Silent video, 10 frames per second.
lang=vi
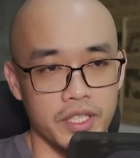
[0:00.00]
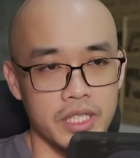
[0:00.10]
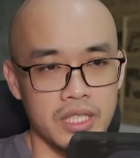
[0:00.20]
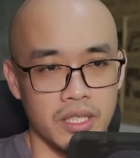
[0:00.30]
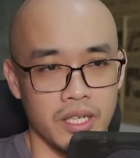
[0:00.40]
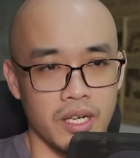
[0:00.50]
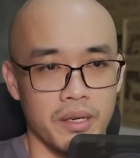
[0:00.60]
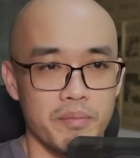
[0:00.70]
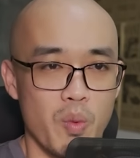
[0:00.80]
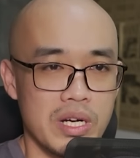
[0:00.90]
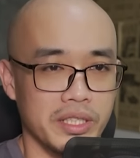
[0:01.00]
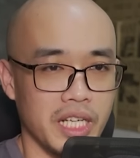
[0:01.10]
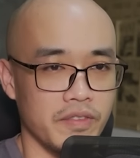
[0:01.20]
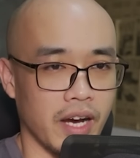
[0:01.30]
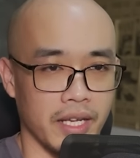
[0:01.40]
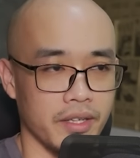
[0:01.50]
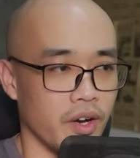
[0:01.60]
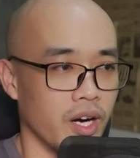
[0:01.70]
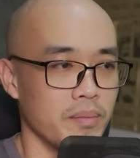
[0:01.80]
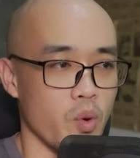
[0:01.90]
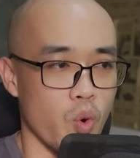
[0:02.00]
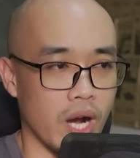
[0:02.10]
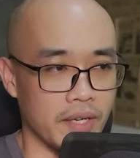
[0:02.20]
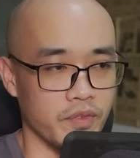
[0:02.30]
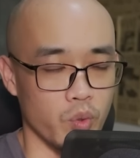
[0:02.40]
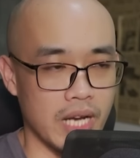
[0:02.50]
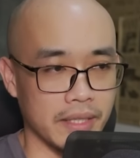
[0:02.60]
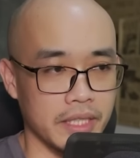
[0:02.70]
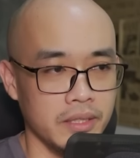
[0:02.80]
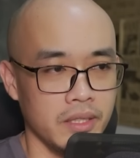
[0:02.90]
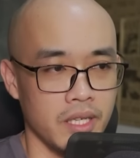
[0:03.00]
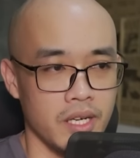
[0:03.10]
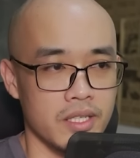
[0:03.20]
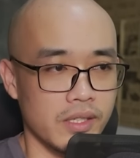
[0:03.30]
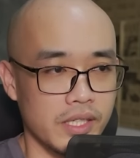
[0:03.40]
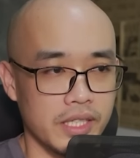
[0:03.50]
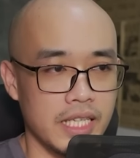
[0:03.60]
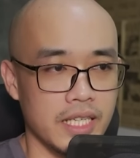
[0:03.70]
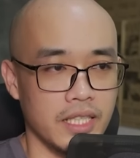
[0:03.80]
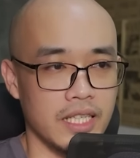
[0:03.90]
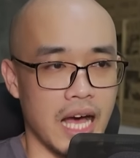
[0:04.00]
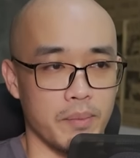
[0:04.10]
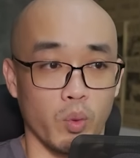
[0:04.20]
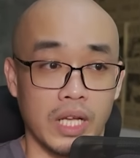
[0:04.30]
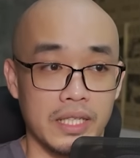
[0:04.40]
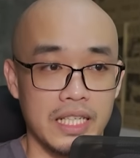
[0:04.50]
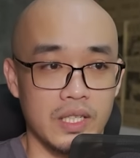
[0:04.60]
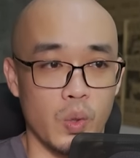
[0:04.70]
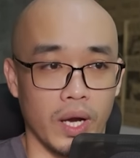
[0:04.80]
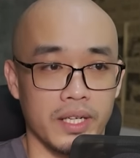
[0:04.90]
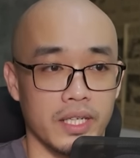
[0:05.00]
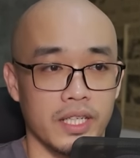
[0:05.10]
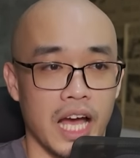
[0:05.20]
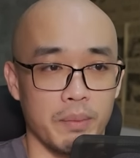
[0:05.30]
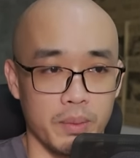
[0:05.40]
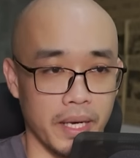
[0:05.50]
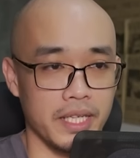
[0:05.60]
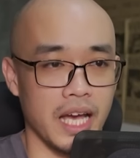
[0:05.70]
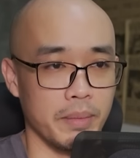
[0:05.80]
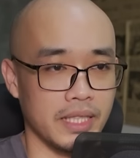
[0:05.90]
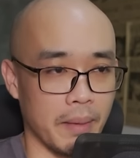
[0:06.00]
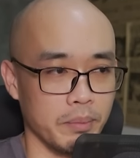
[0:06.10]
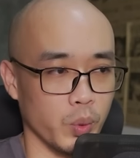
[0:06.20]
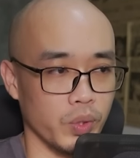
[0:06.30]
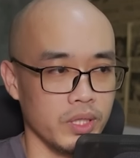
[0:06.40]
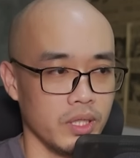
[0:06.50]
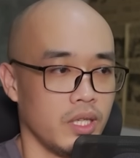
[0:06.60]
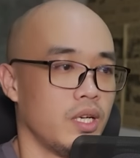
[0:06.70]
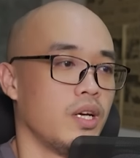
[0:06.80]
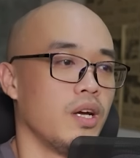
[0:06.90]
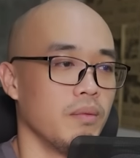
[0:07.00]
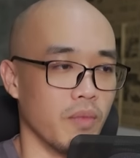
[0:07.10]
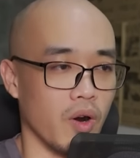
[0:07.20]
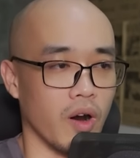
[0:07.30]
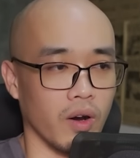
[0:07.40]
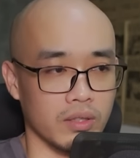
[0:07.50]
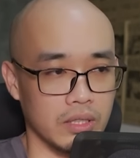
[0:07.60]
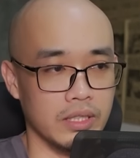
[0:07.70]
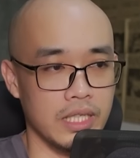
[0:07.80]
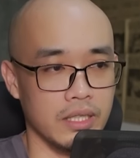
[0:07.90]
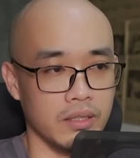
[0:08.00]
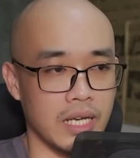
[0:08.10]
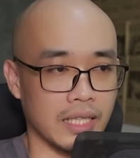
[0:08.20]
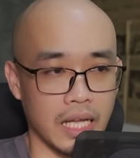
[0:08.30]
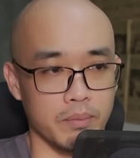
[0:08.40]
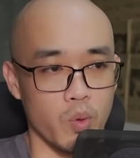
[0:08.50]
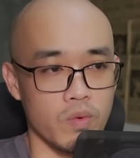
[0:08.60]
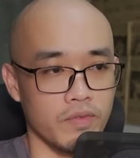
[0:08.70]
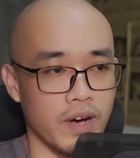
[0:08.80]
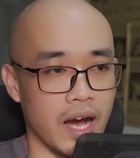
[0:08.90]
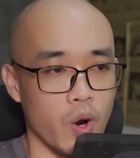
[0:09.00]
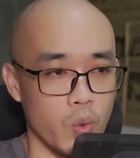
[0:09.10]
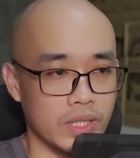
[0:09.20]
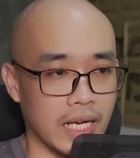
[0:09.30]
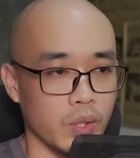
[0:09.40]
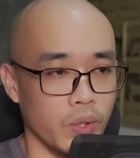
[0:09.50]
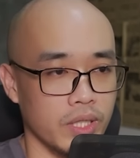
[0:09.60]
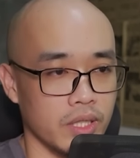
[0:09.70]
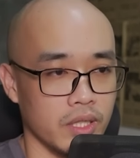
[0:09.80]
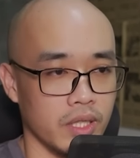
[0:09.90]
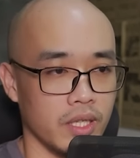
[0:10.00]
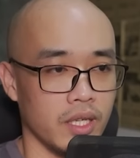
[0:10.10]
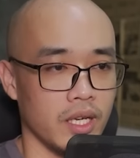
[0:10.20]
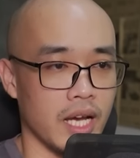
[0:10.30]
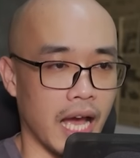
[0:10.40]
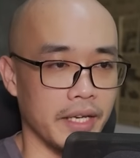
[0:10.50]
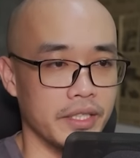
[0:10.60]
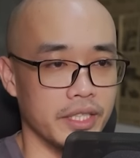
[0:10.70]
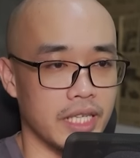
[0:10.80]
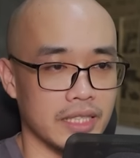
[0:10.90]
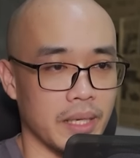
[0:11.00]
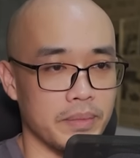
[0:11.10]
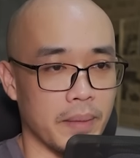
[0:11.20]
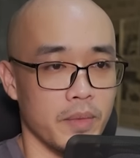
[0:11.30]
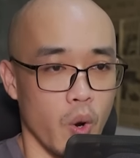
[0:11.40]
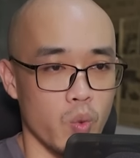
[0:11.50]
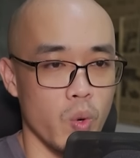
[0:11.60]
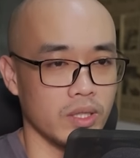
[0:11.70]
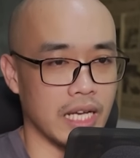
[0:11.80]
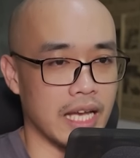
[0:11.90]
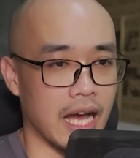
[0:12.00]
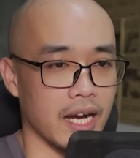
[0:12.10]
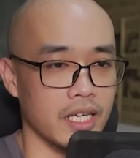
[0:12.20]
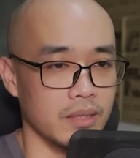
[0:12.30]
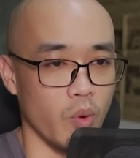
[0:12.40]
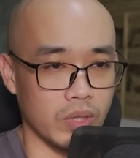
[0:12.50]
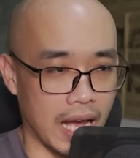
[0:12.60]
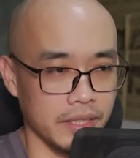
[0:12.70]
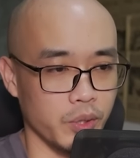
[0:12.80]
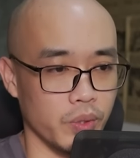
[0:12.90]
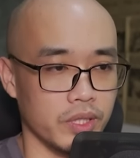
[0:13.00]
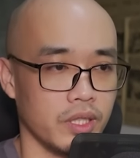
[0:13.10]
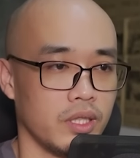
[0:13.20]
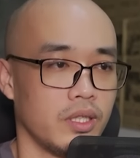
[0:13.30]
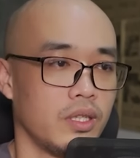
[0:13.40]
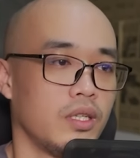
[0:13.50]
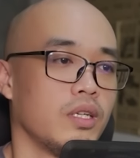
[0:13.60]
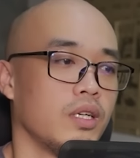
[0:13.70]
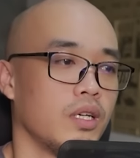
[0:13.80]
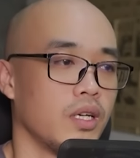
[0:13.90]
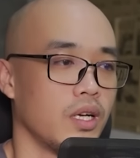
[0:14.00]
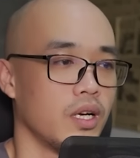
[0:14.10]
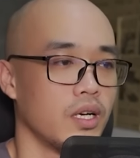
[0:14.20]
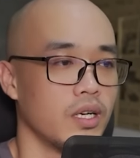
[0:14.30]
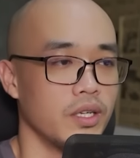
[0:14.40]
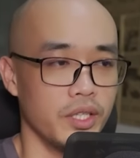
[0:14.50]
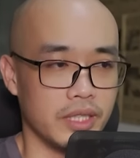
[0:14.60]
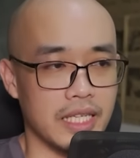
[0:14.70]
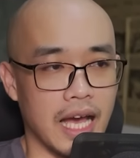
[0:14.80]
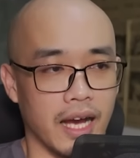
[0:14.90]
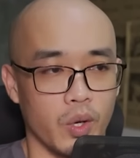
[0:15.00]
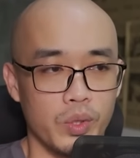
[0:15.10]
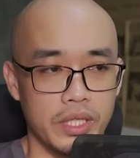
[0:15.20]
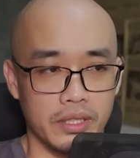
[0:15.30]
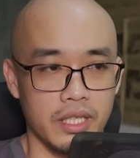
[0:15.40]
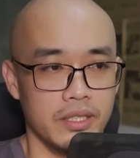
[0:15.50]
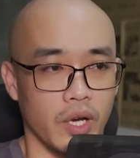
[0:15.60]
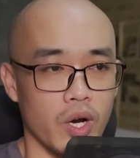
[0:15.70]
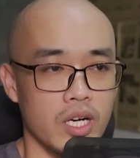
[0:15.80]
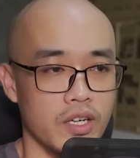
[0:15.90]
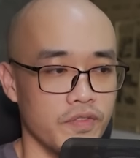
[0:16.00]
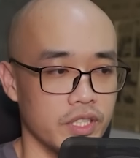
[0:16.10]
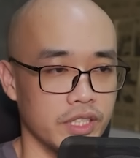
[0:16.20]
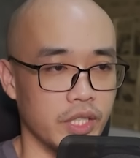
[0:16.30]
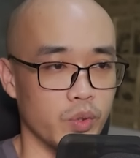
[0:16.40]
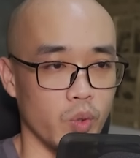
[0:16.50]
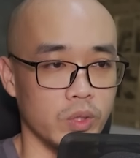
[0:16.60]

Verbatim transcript: Vài ba kẻ nhát gan cũng lo tính tiền rồi đi ra ngoài từ cửa sau. Kim Tiểu Thoa cười lạnh một tiếng, nhắm mắt dưỡng thần. Nàng một đường từ Thiên Mã Tông chạy tới đây để nghe ngóng tin tức của Thạch Mục, nhưng lại chẳng chút thu hoạch gì. Trong lòng hơi bực bội, đang tính tiếp theo nên làm cái gì.